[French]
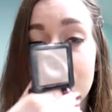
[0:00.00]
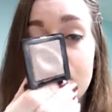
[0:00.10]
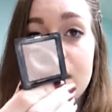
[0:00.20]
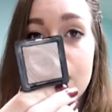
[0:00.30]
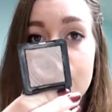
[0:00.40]

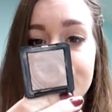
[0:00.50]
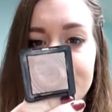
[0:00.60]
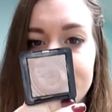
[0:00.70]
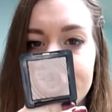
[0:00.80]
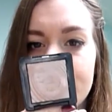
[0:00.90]
Mais euh,
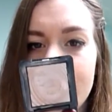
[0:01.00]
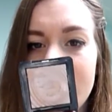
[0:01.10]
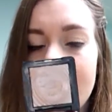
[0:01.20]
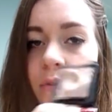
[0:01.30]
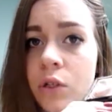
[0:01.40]

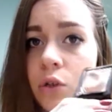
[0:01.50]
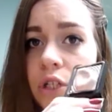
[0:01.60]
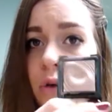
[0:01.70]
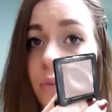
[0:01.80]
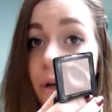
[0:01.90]
il me semble que
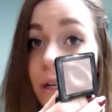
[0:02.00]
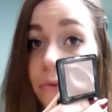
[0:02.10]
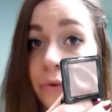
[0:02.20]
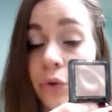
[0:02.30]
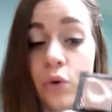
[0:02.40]
je l'ai eu pour
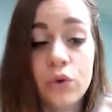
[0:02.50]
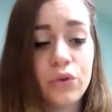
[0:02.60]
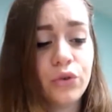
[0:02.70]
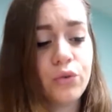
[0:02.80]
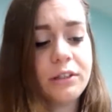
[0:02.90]
4 euros au lieu
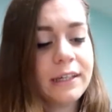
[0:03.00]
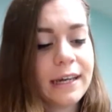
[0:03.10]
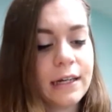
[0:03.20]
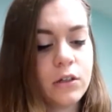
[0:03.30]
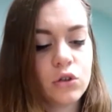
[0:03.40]
de 8 et
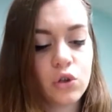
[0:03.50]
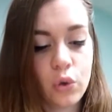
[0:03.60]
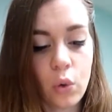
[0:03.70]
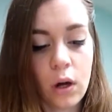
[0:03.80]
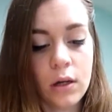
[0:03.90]
quelques, je
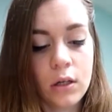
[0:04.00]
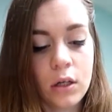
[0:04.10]
crois.